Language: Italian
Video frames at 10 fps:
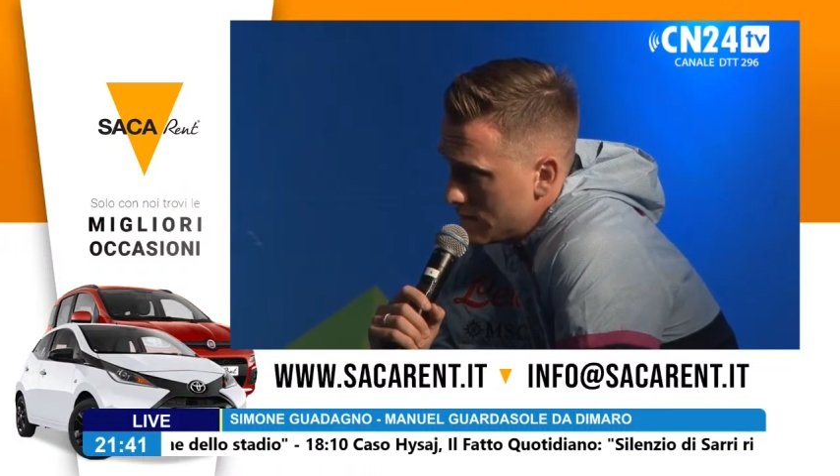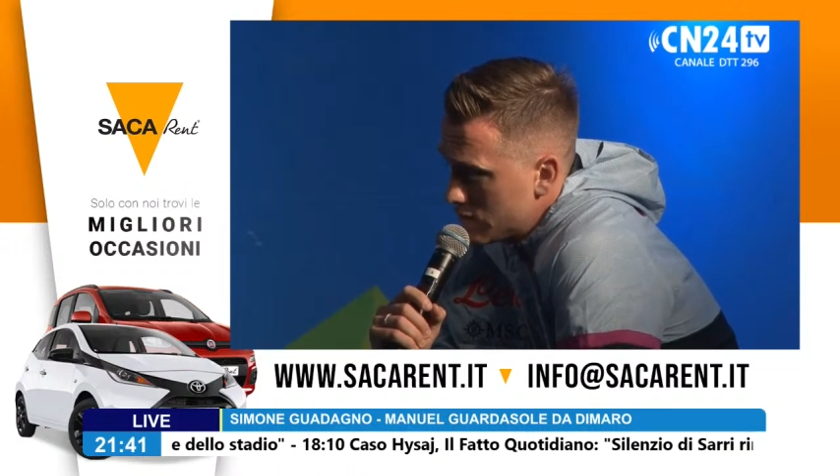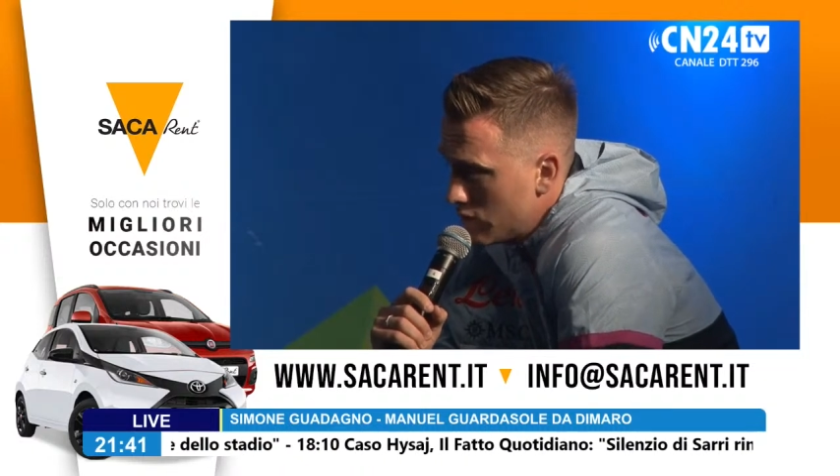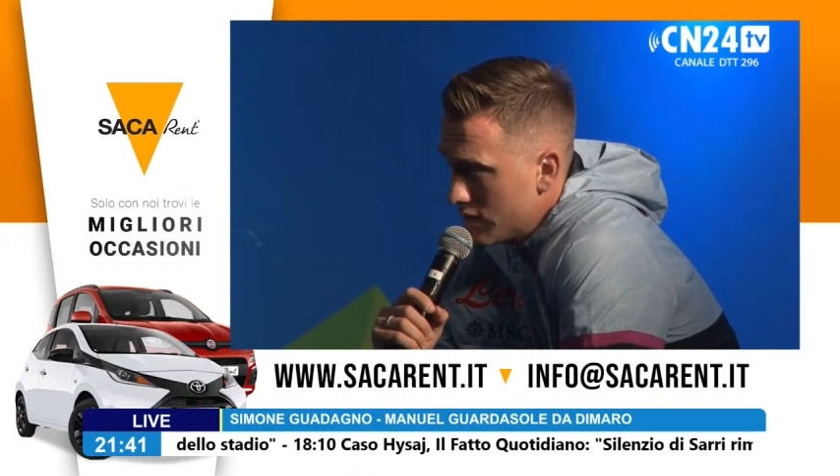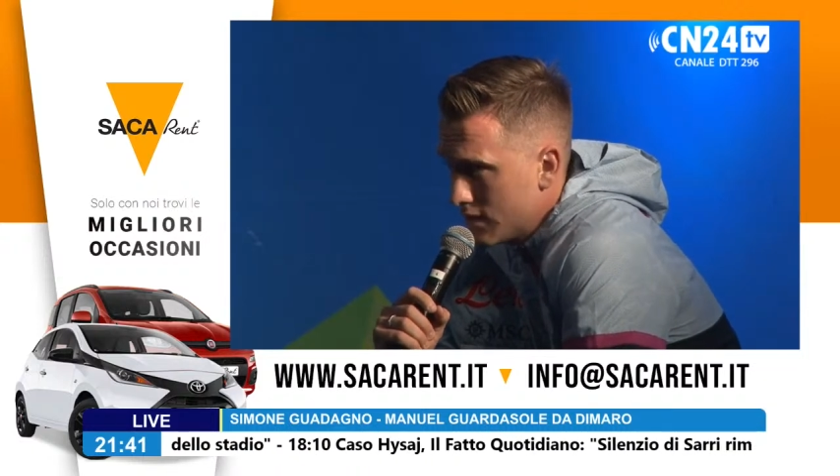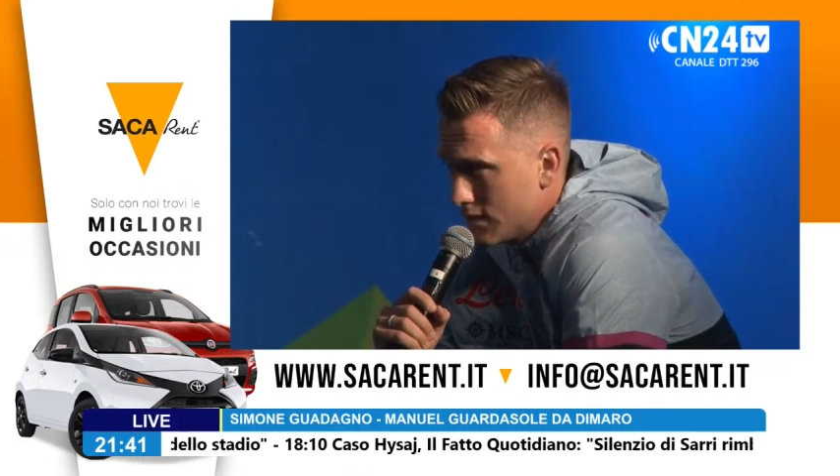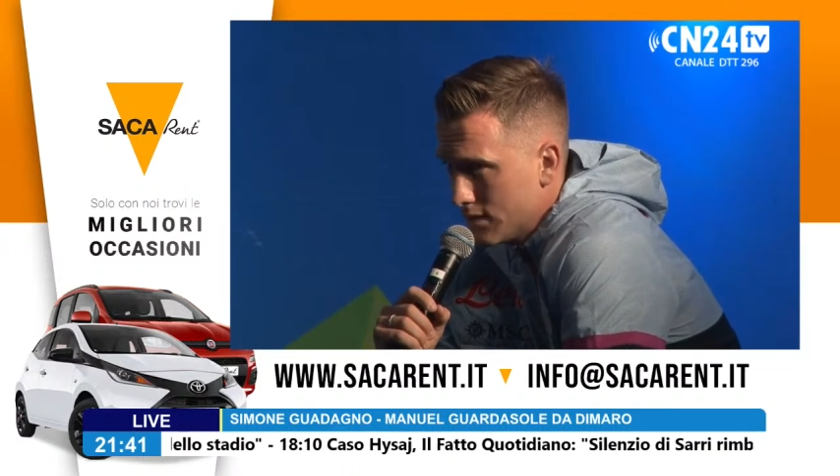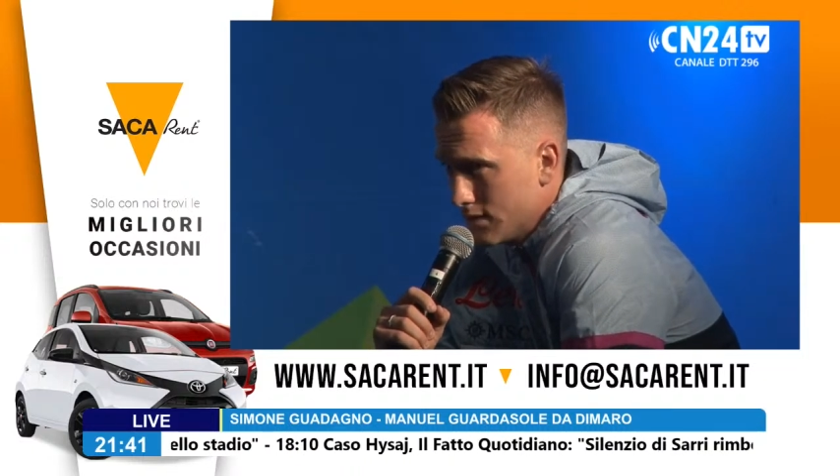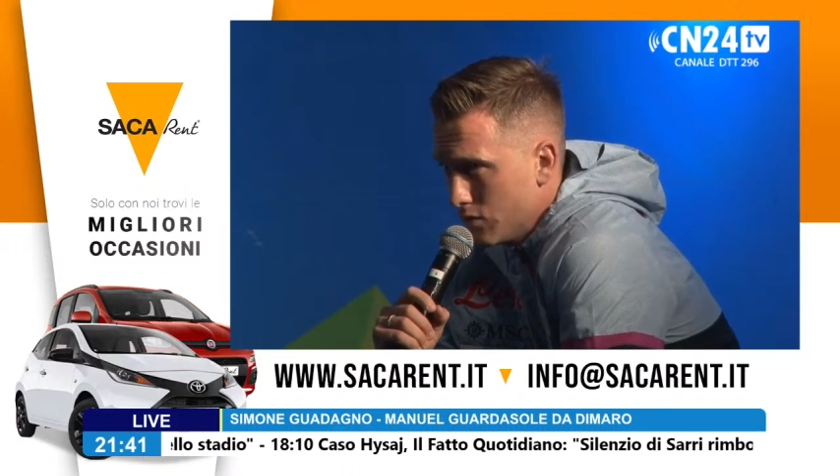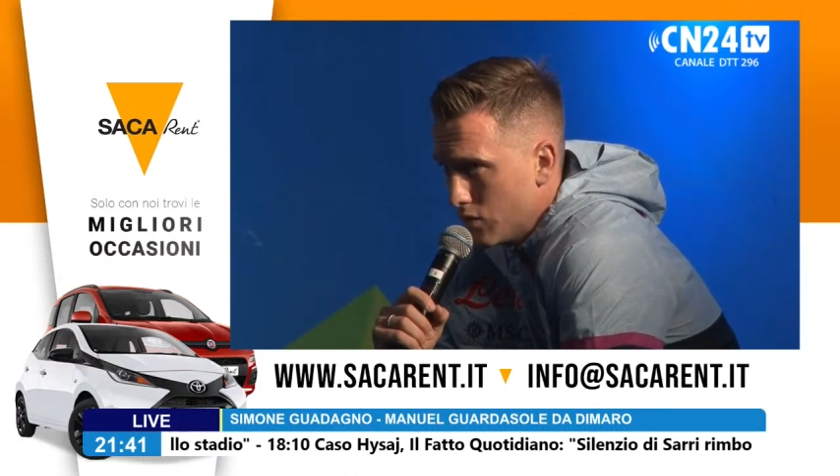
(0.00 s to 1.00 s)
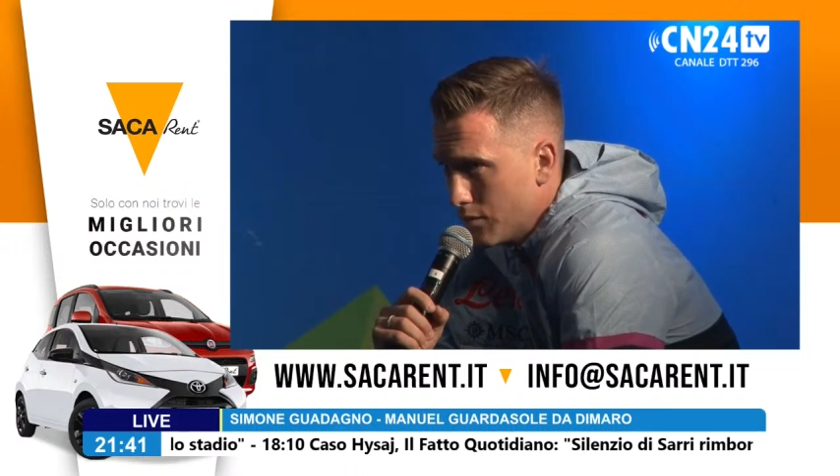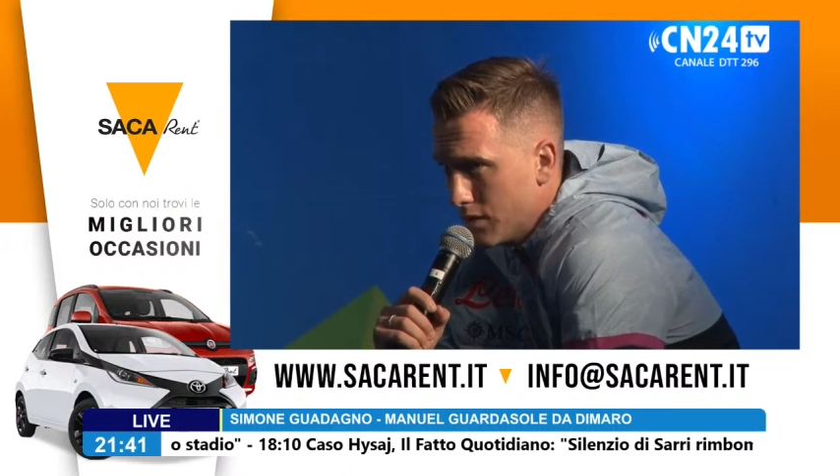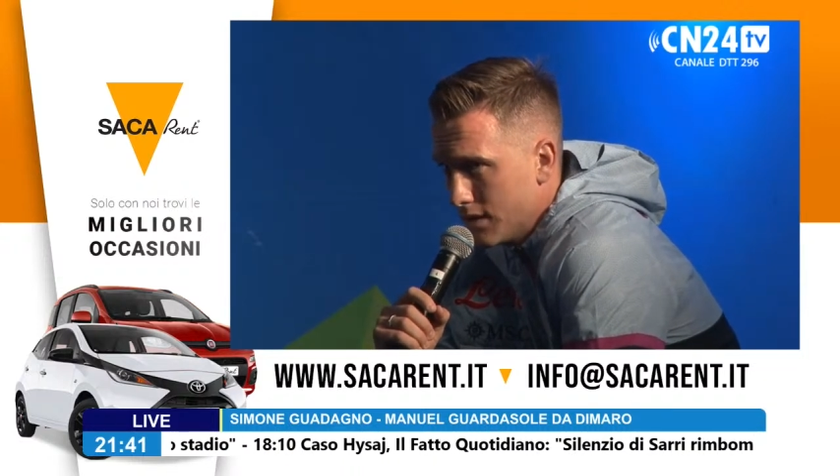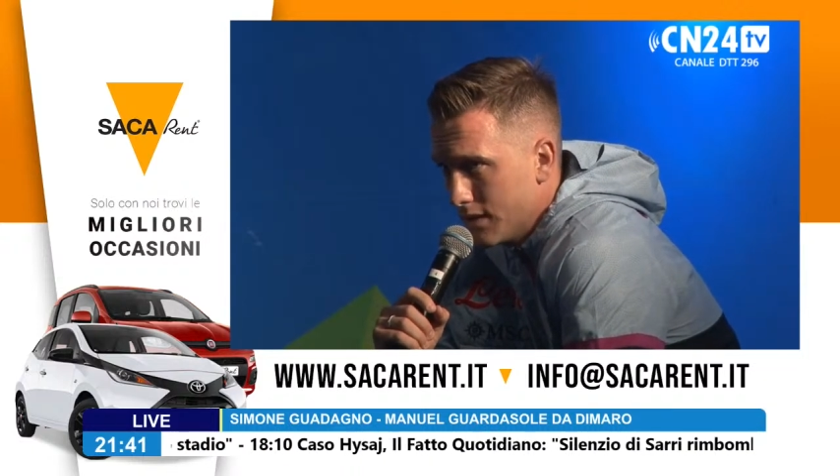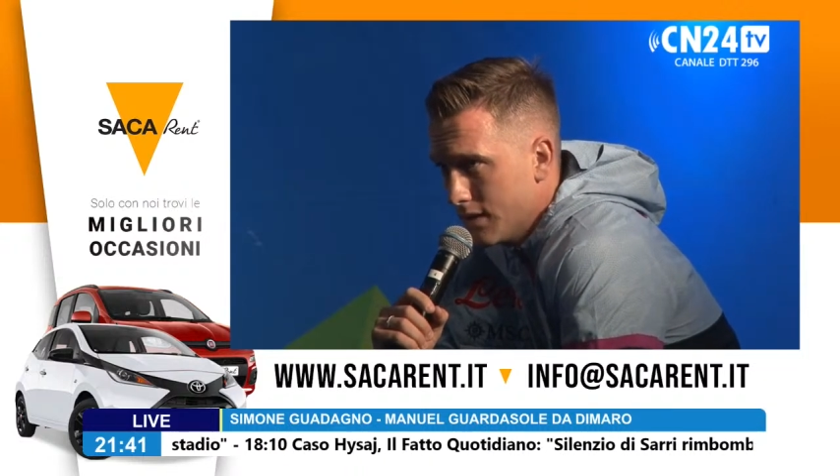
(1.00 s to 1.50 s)
la squadra
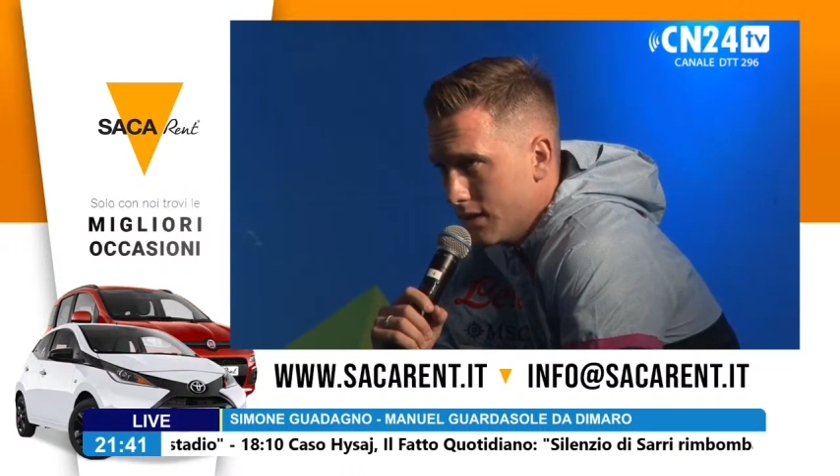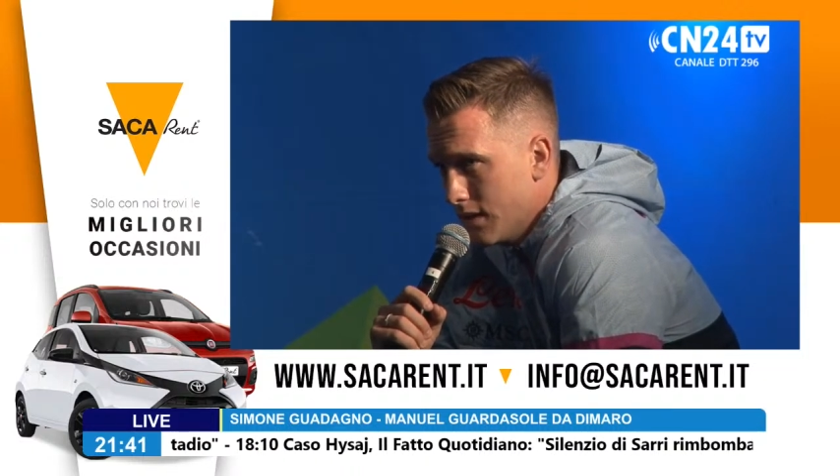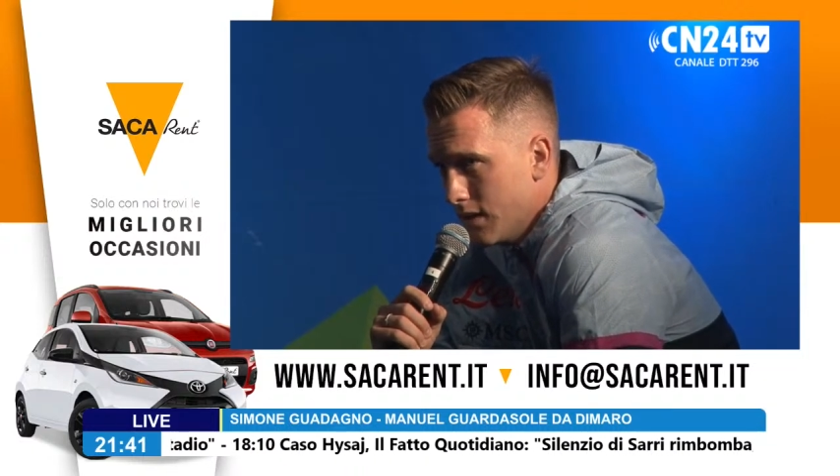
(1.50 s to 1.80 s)
sicuramente